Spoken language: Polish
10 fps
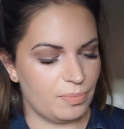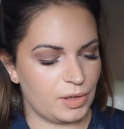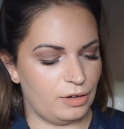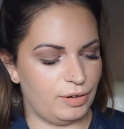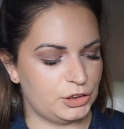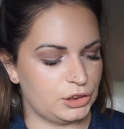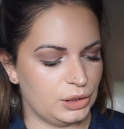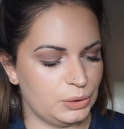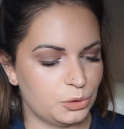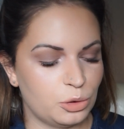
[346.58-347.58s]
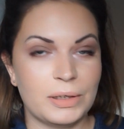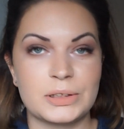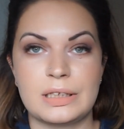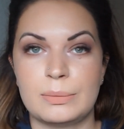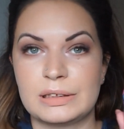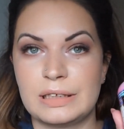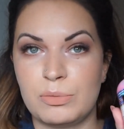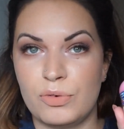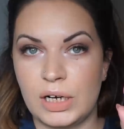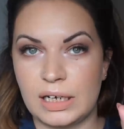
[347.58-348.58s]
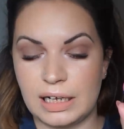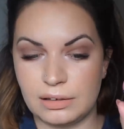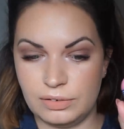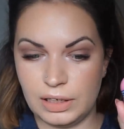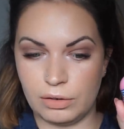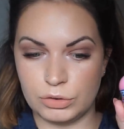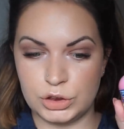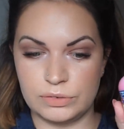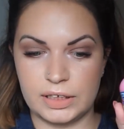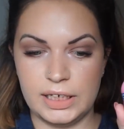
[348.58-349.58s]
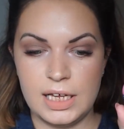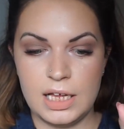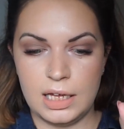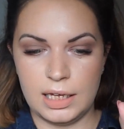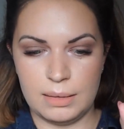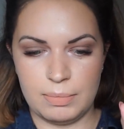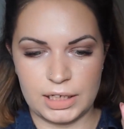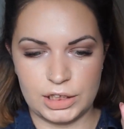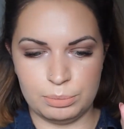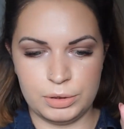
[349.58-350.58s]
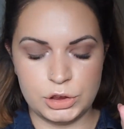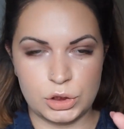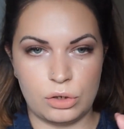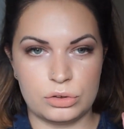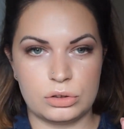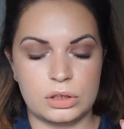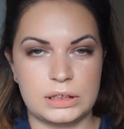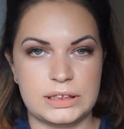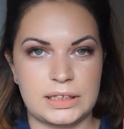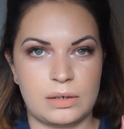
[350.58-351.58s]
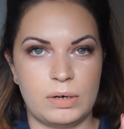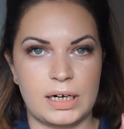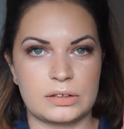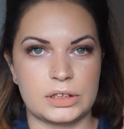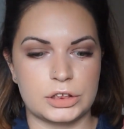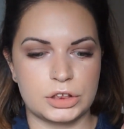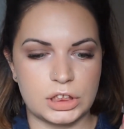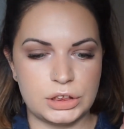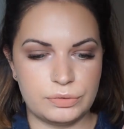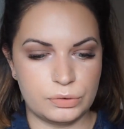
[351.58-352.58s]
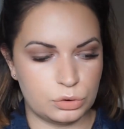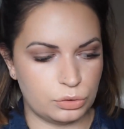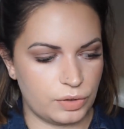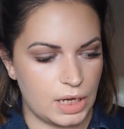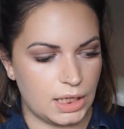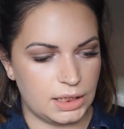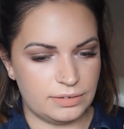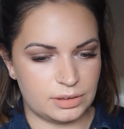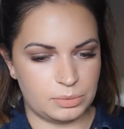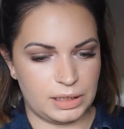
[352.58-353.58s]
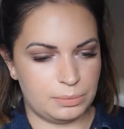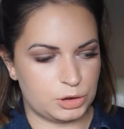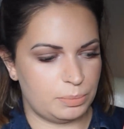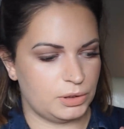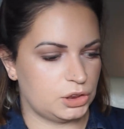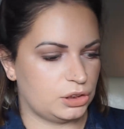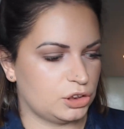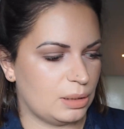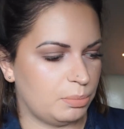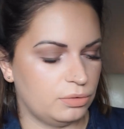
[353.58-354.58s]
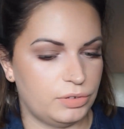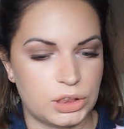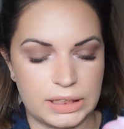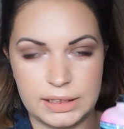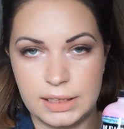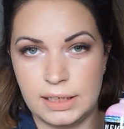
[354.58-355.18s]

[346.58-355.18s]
no właśnie YouTube'a, zostałam namówiona na dwie odżywki e, marki Bleach London. Cena regularna to jest 6 funtów i w sumie można powiedzieć, że ten szampon wyszedł